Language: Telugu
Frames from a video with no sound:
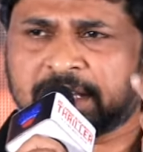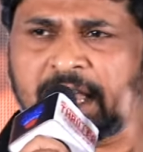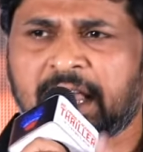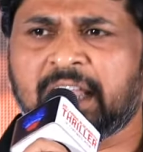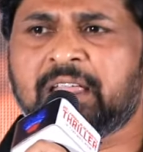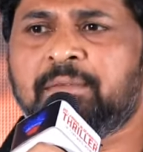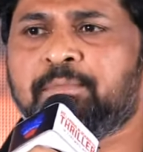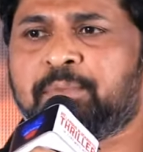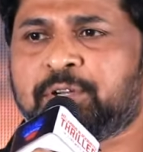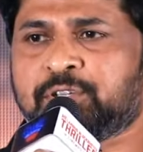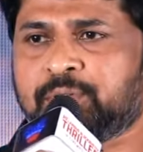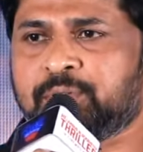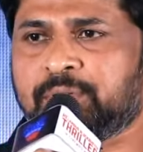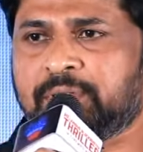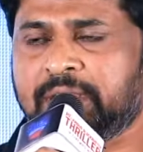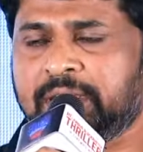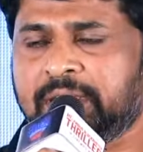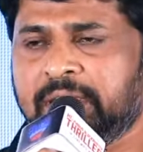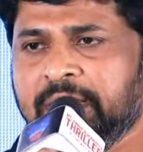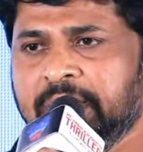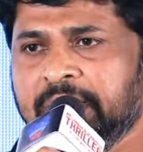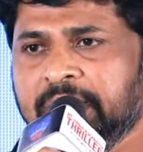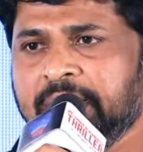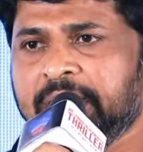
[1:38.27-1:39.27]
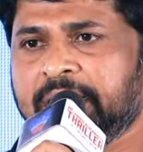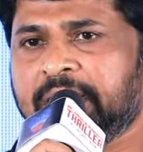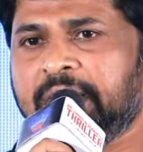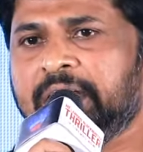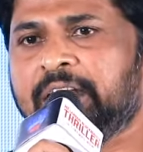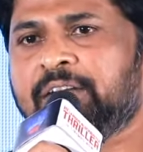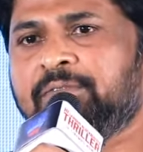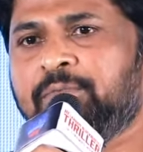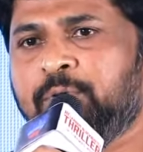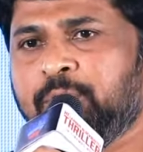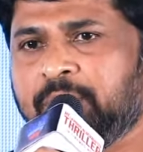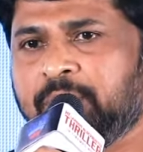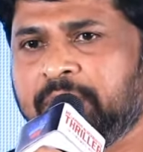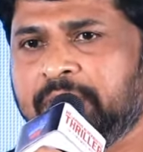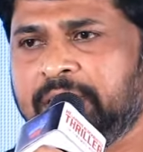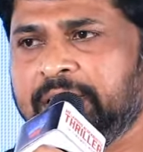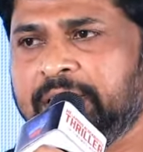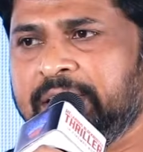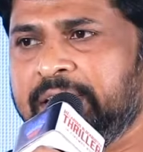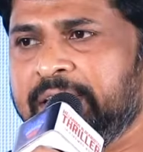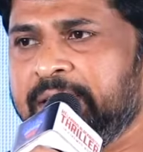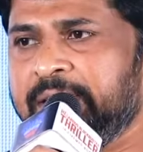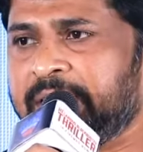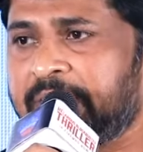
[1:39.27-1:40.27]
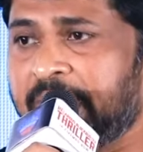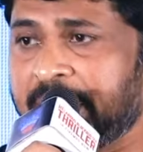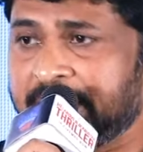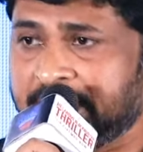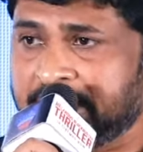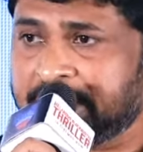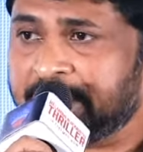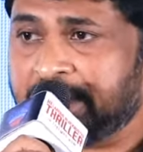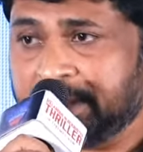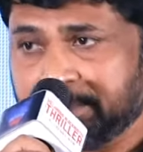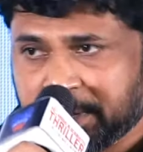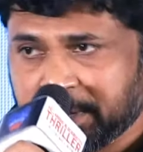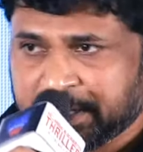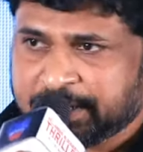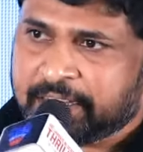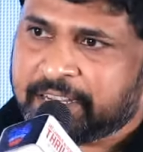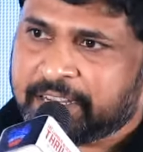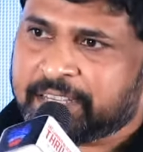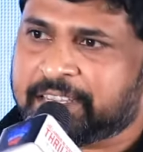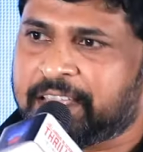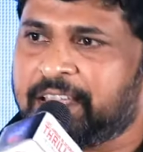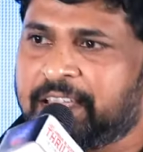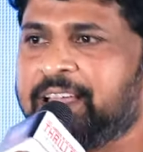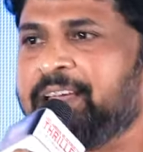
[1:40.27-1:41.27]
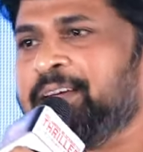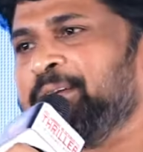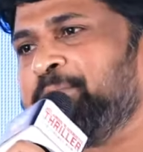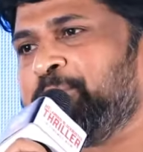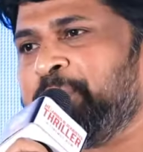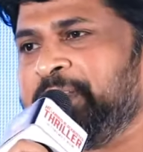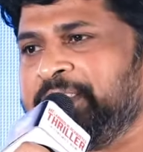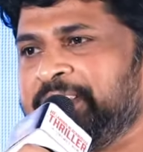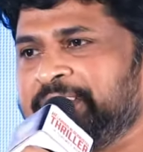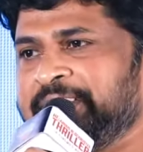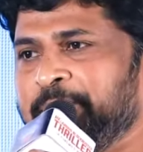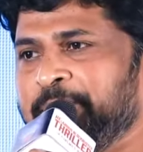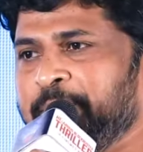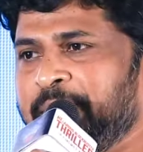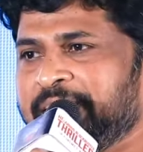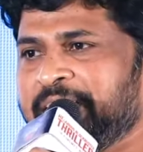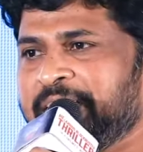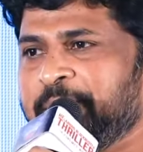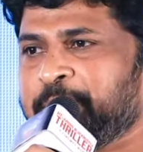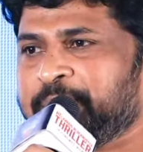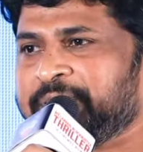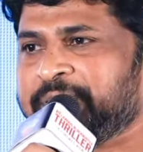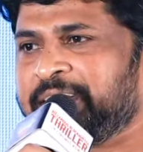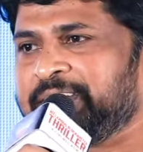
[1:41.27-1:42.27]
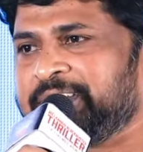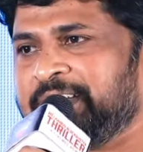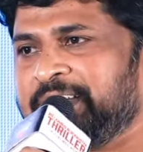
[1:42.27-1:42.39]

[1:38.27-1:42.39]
చాలా ఇంప్రెషన్ ఉంది కలర్ ఫోటో కానీ నేను కార్తిక్ నేను పర్సనల్గా ప్రతి సినిమాకి అప్రిషియేట్